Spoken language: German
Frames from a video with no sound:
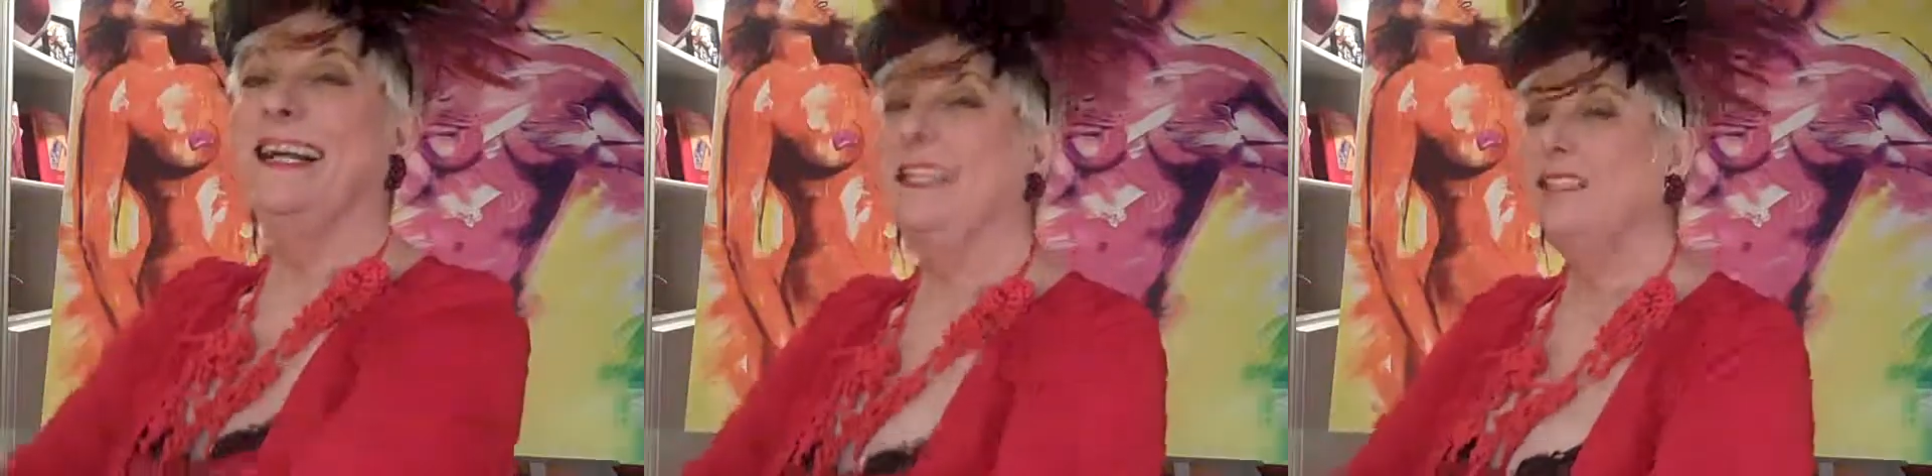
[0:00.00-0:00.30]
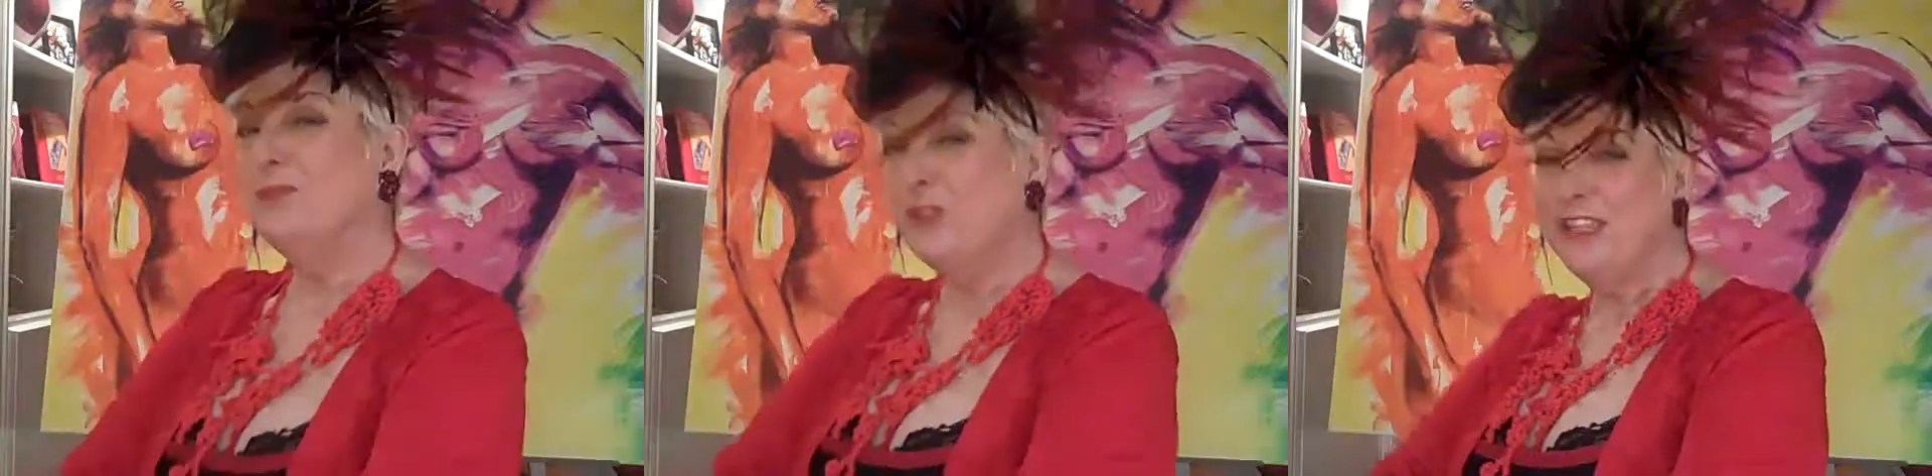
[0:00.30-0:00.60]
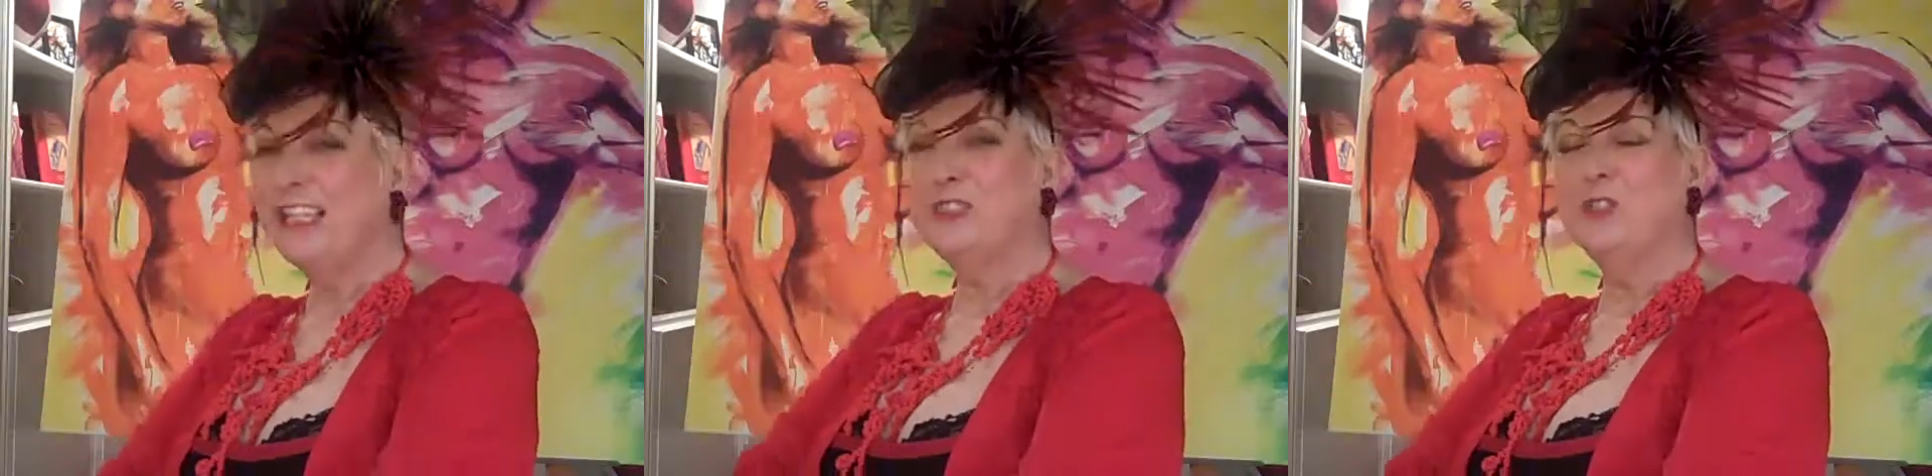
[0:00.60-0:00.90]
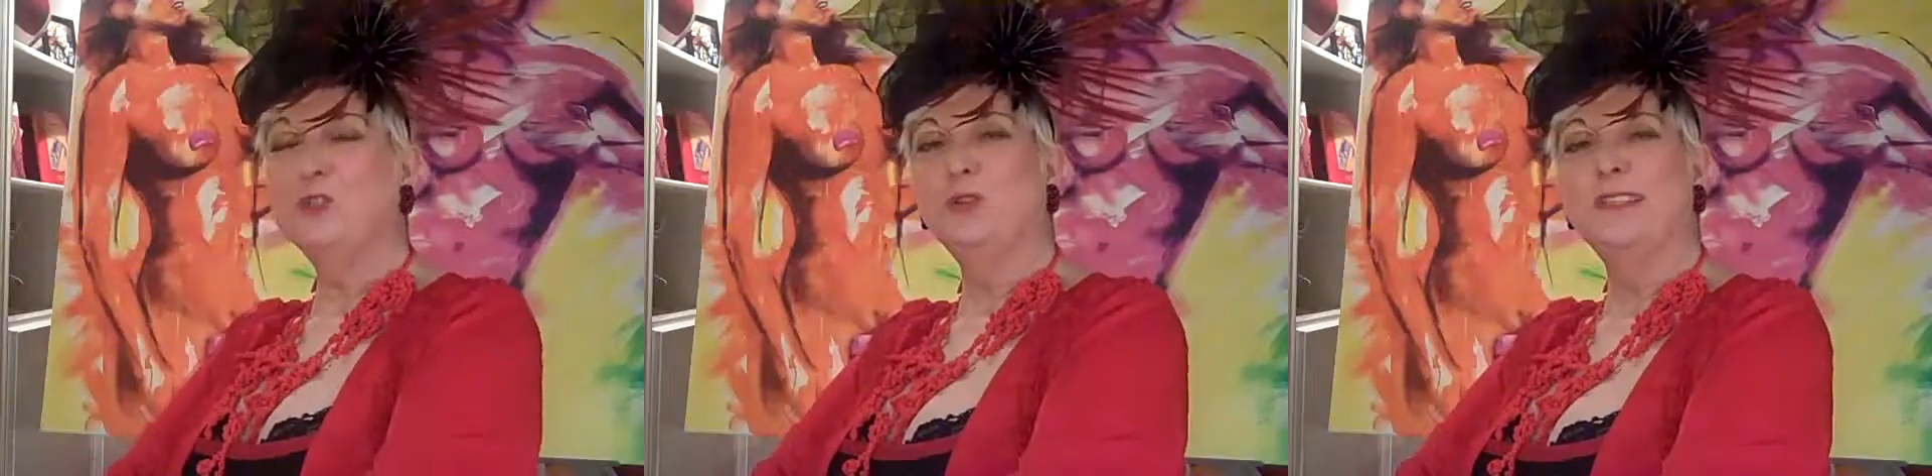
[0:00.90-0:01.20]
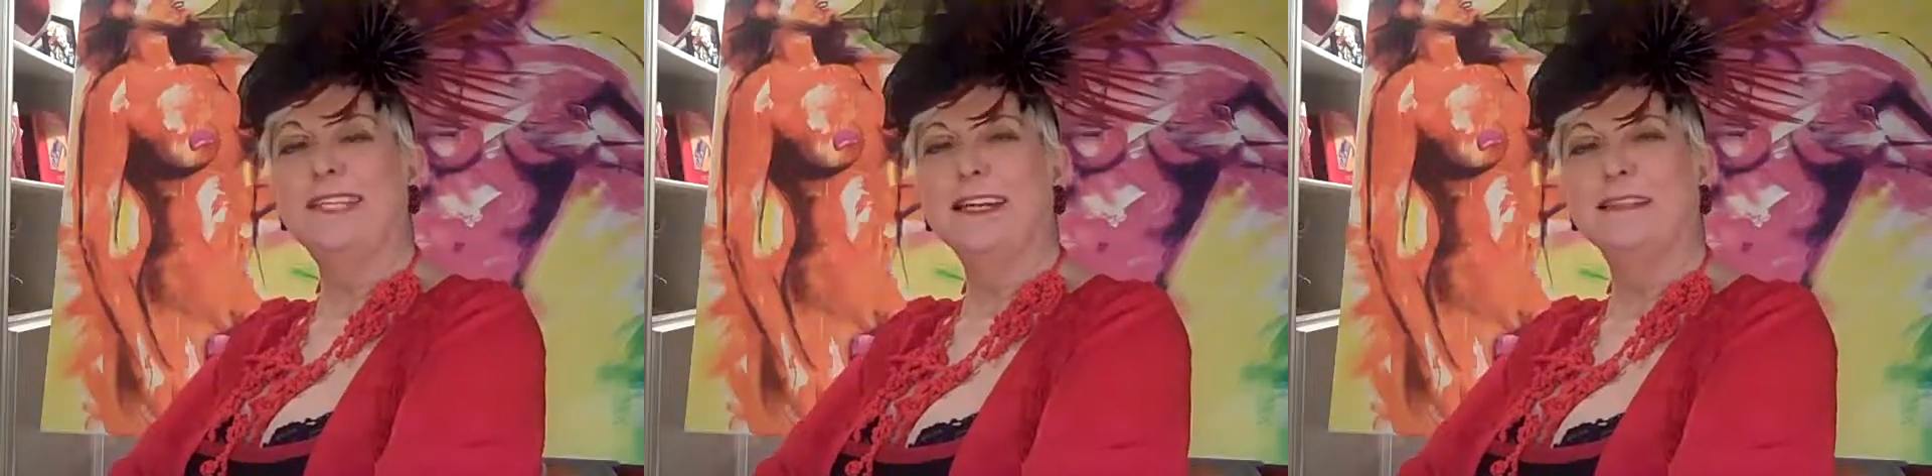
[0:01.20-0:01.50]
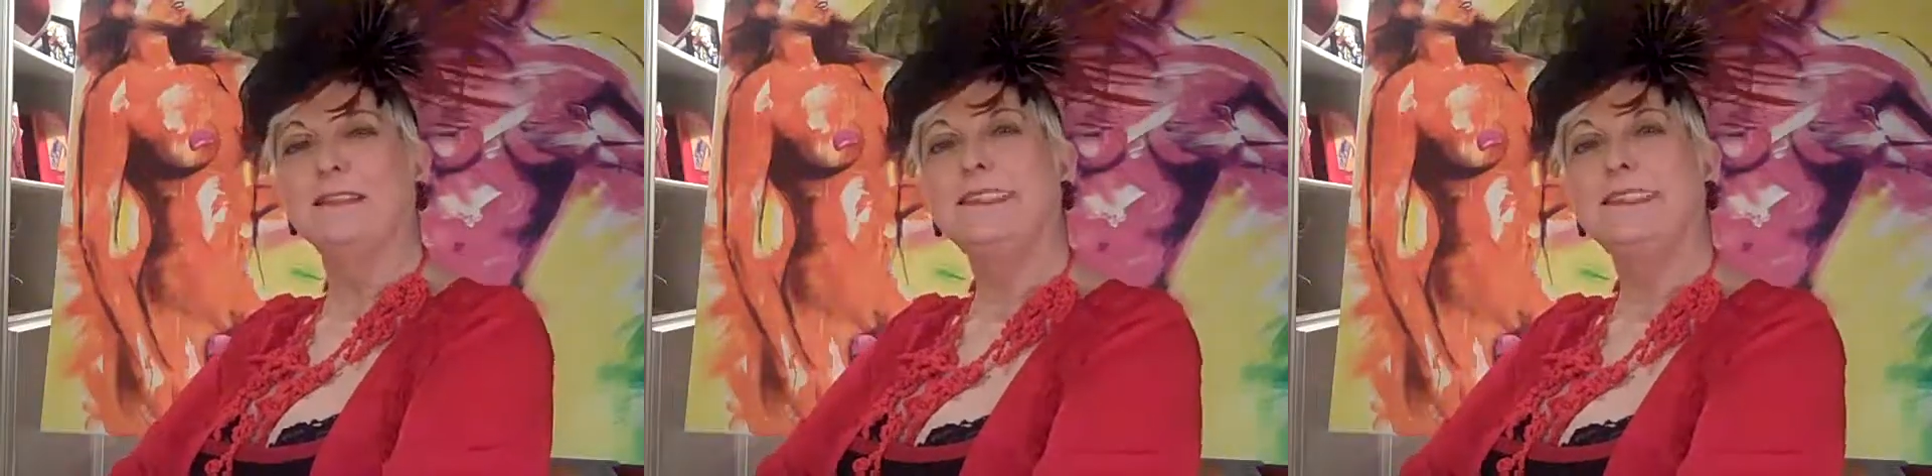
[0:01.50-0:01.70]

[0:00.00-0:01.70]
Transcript: Einen wunderschönen guten Tag.